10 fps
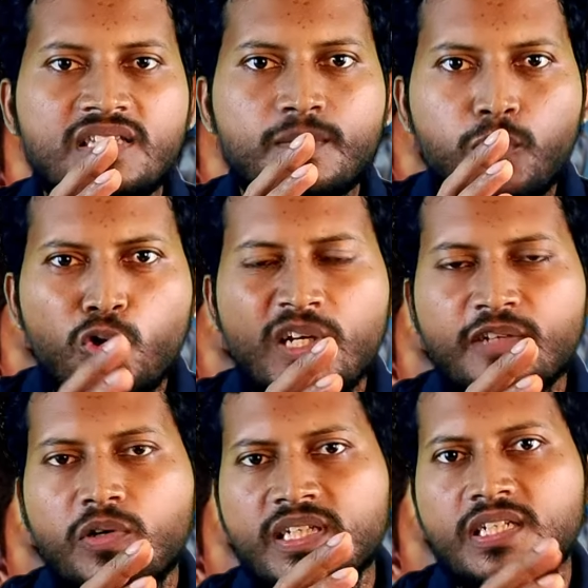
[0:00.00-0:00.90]
இந்த ப்ளூ
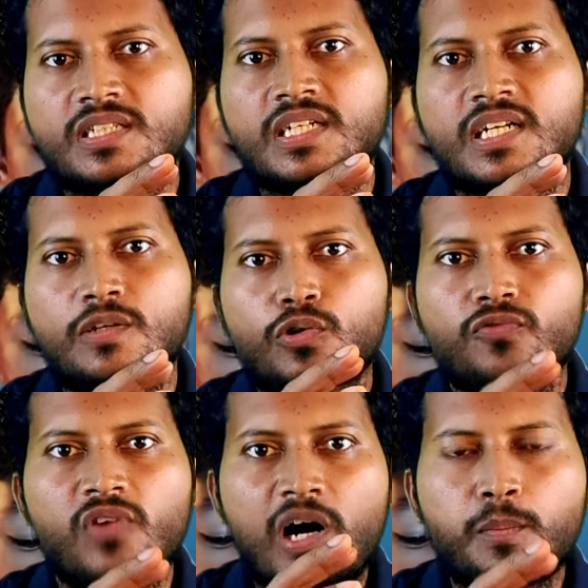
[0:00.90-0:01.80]
லைட் குறைக்கிறதுக்காக
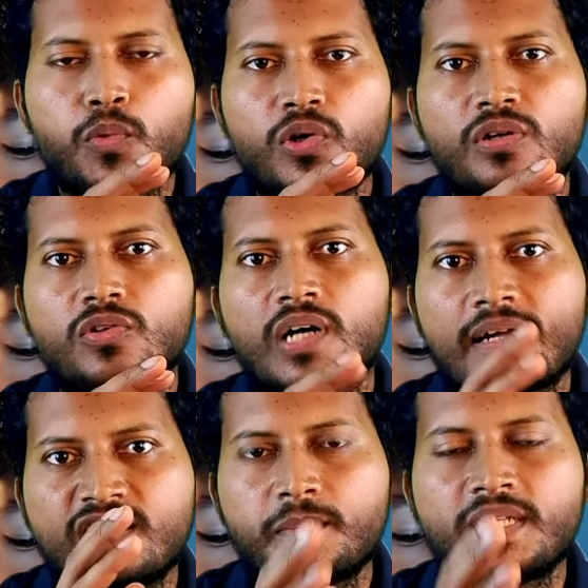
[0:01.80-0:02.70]
ஒரு வார்ம் மோட் இருக்கும்
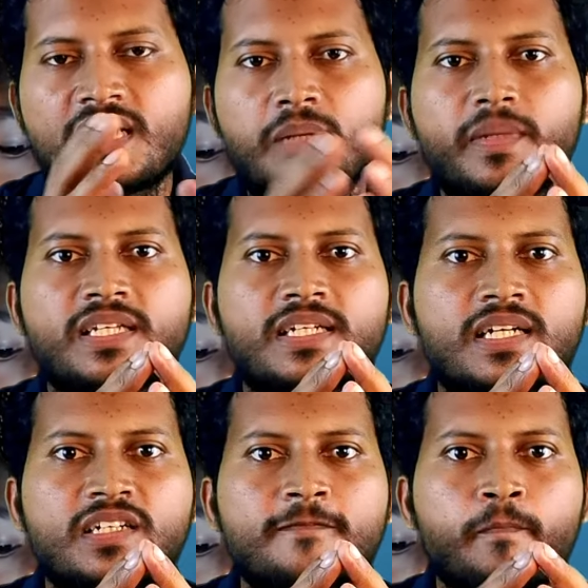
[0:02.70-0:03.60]
அதையுமே நீங்கள் ஆன்
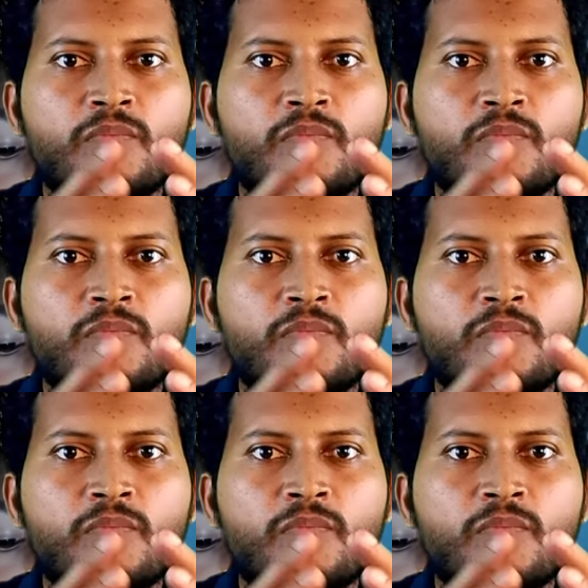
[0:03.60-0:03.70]
பண்ணிக்கோங்க